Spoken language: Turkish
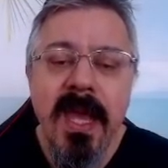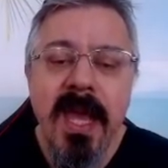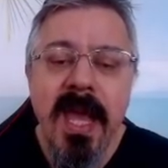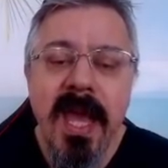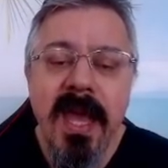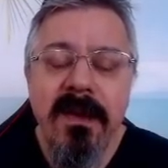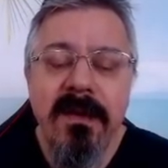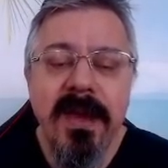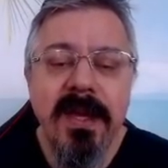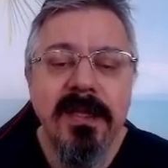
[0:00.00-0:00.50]

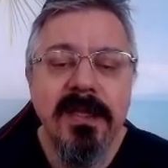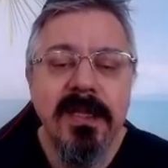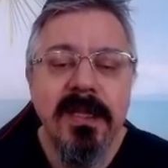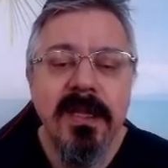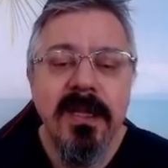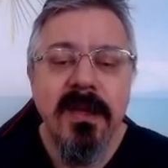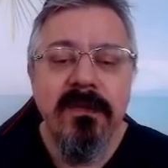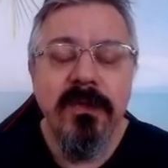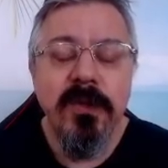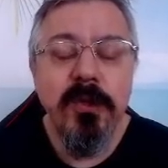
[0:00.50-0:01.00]
Evet
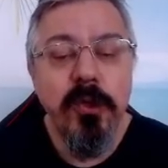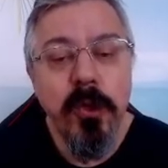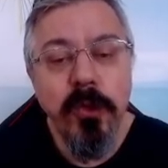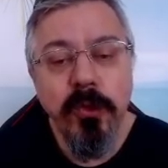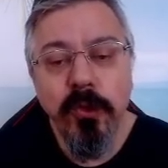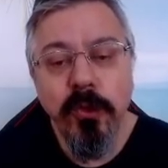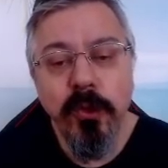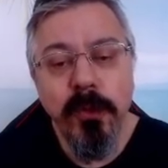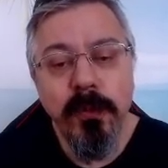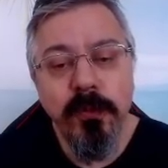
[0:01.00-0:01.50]
videoyu
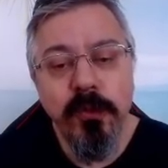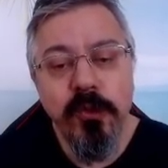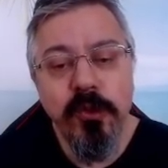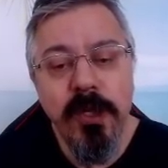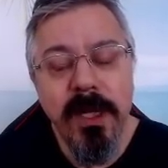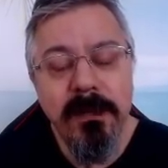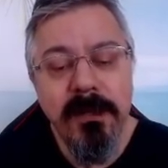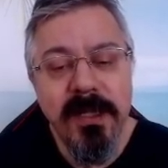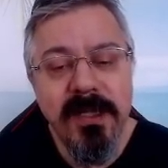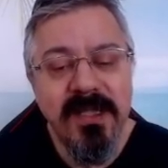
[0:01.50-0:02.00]
durdurup
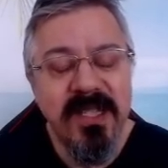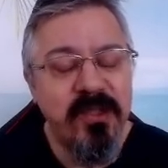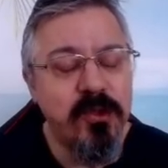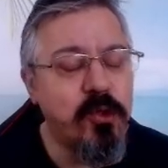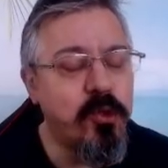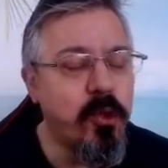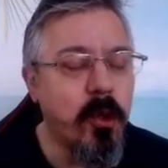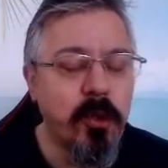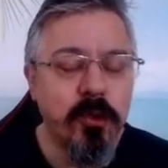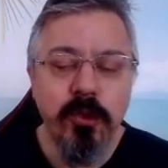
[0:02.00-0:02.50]
düşünebilirsiniz.
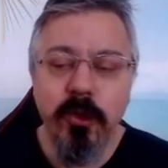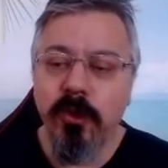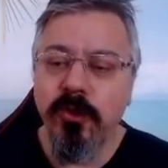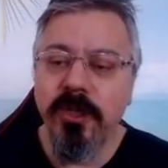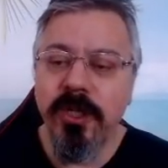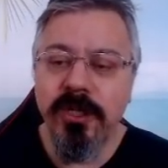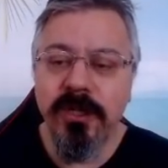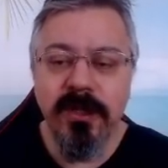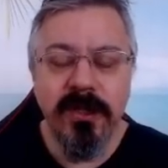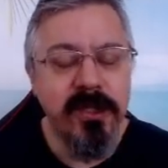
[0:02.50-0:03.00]
Çok çok
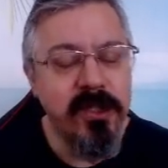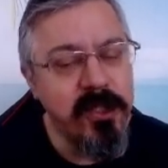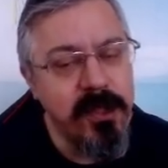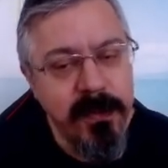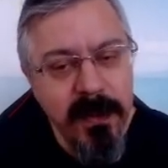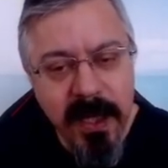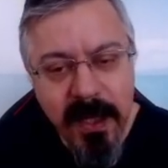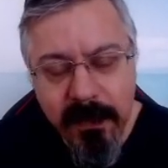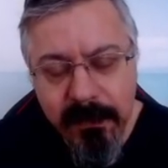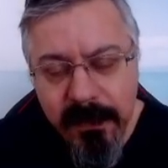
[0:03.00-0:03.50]
şaşırtıcı
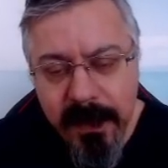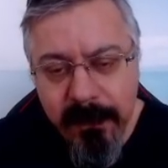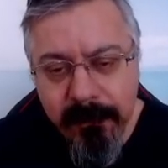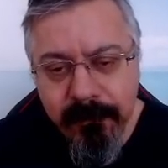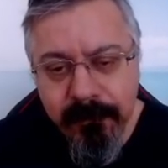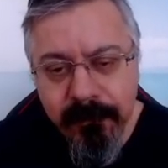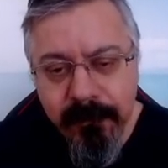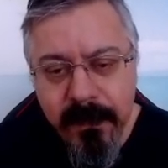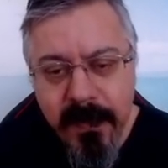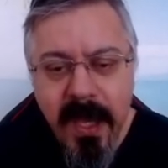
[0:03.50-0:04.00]
bir hamle.
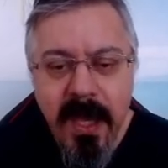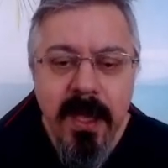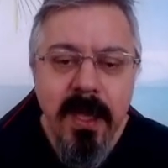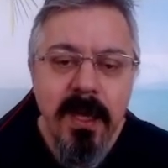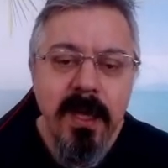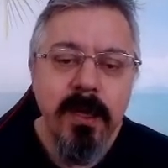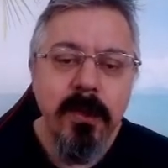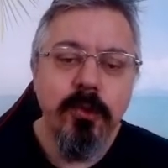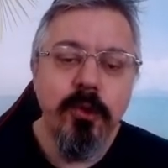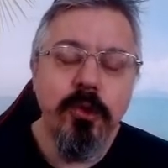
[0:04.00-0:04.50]

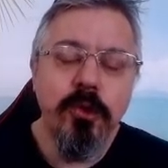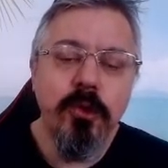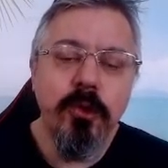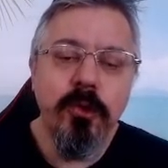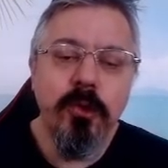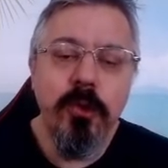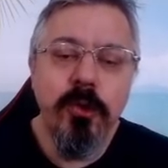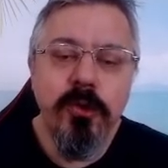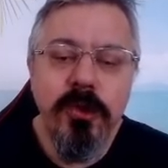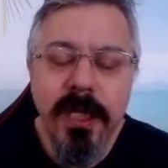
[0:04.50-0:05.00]

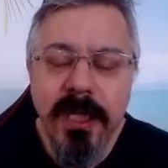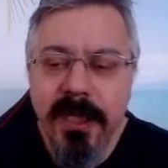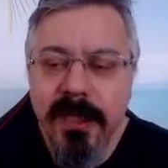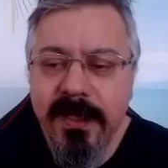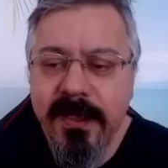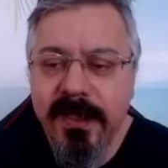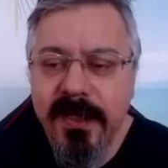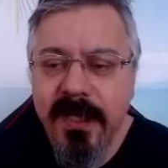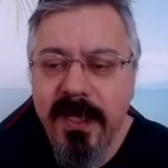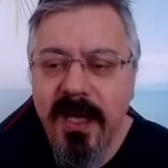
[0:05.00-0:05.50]

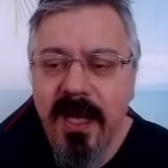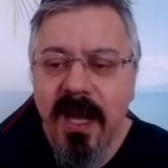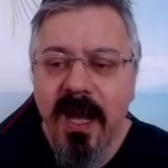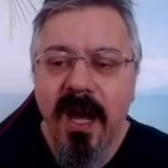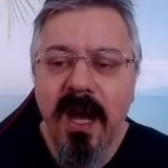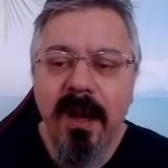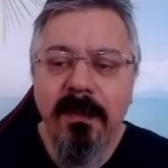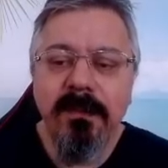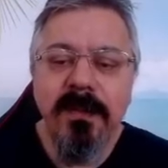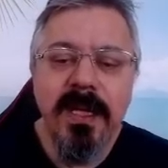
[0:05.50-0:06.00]
Düşündüyseniz
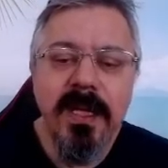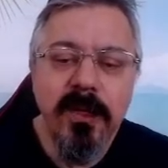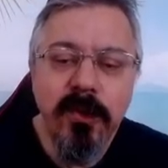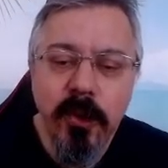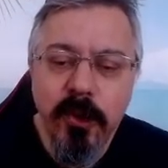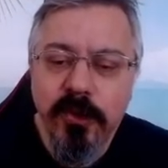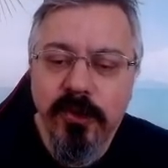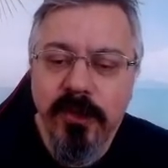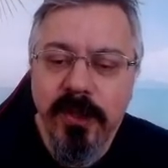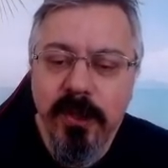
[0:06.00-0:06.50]
hamleyi
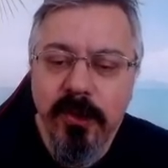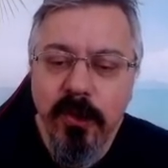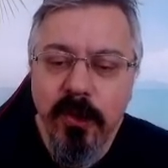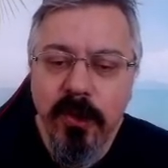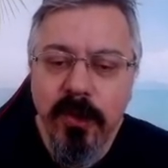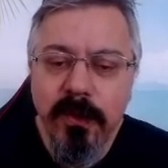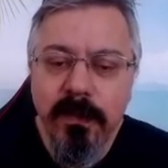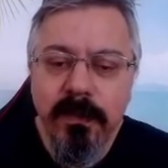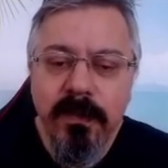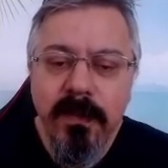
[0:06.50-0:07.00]

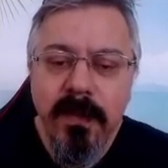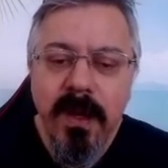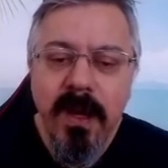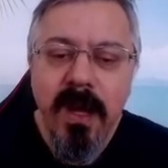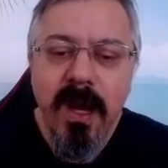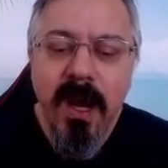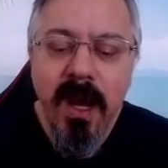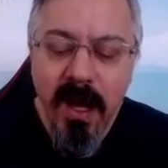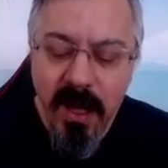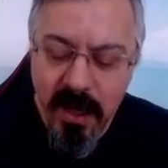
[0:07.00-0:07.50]
gösteriyorum.
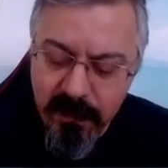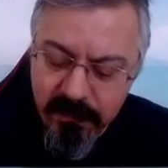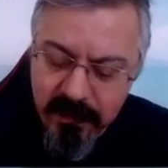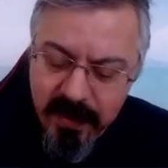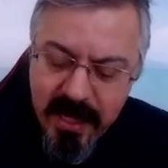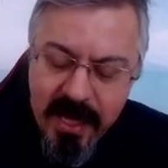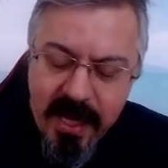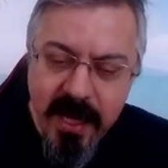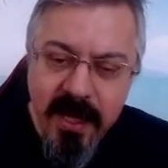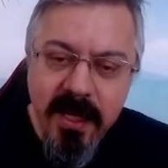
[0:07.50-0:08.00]

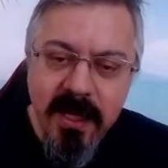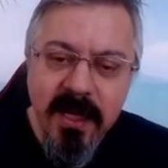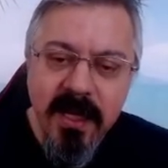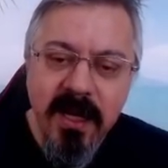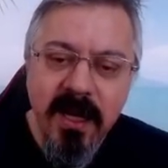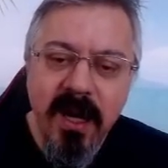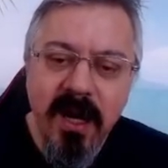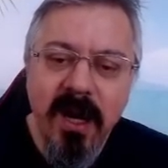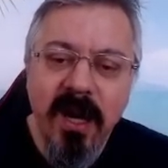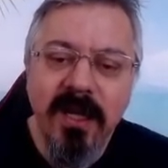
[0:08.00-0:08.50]
Hamle
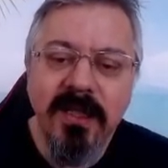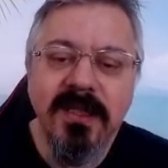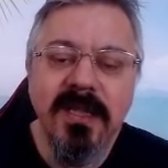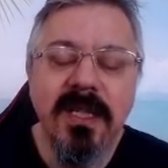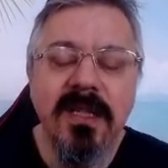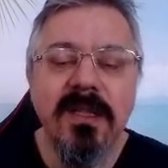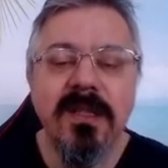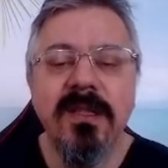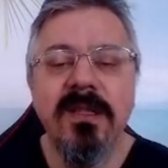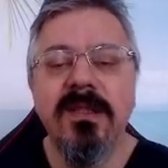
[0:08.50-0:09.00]
at
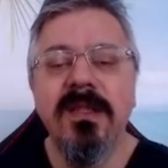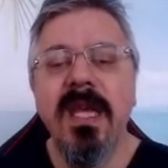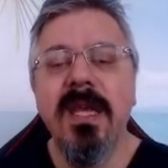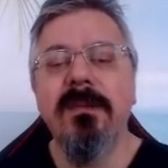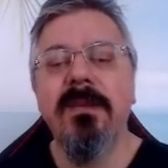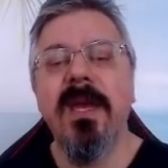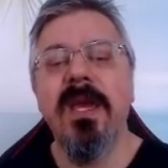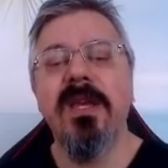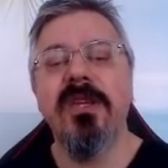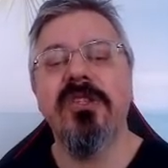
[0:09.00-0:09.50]
alır
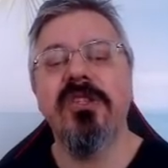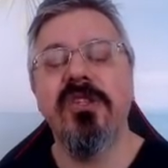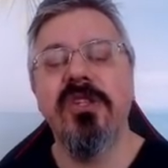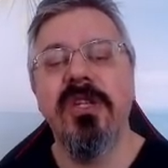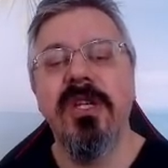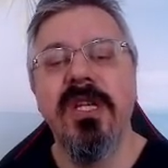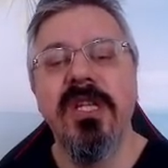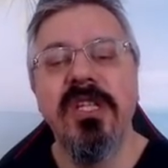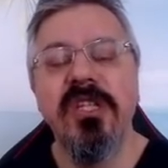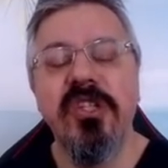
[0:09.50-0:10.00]
D5
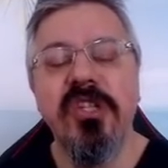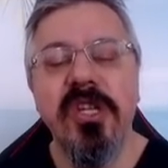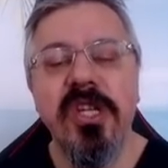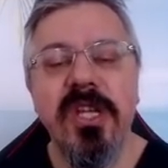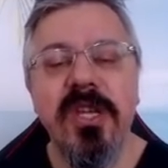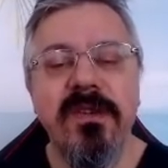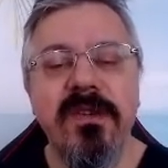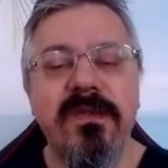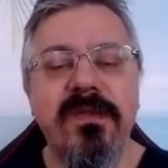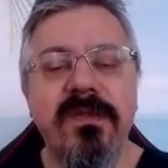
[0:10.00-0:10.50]

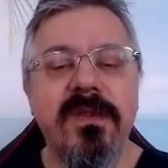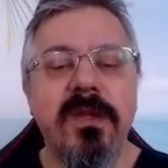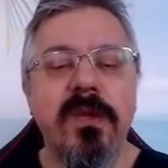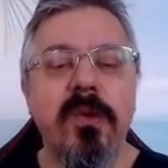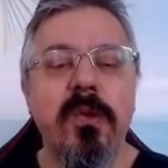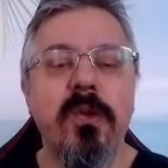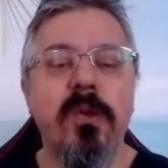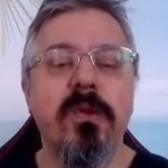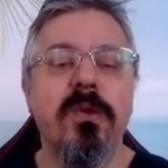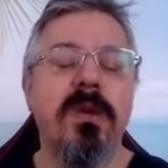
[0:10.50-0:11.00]
çift
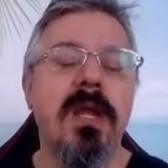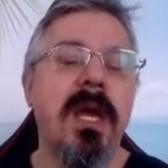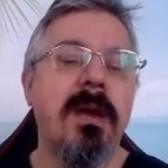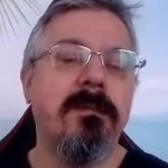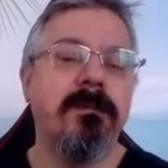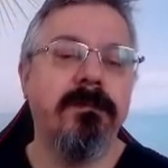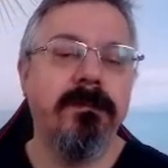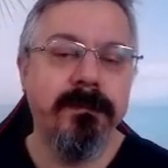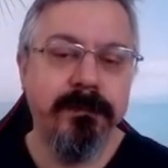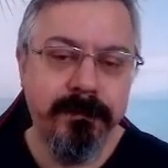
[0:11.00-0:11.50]

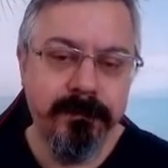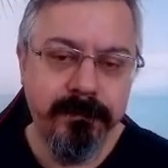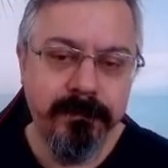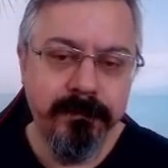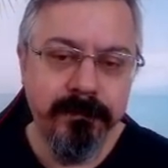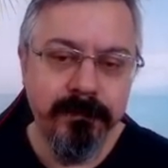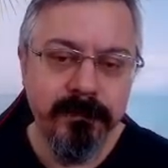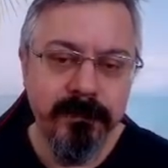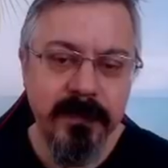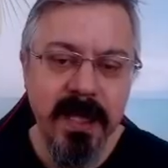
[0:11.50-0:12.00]
ünlem.
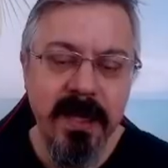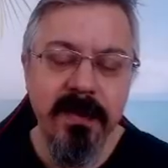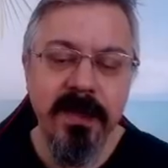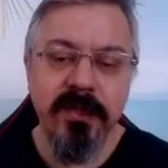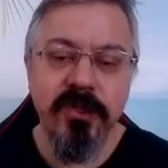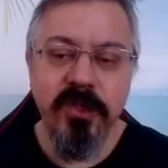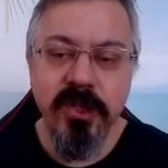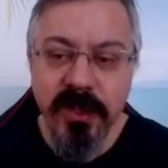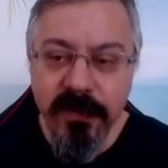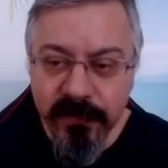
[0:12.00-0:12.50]

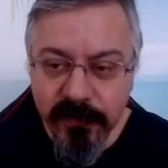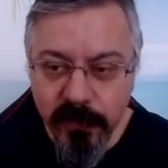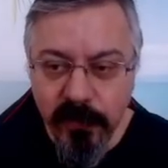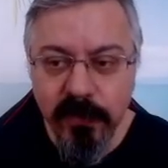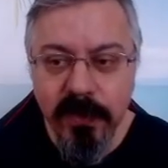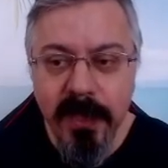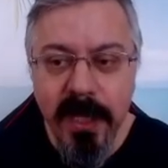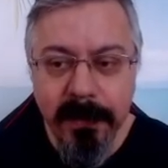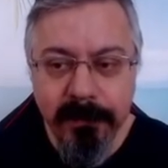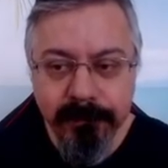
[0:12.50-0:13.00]
Evet çift
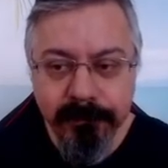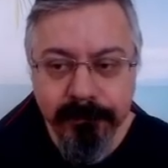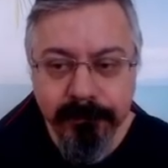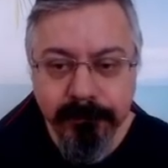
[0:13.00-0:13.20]
ünlem.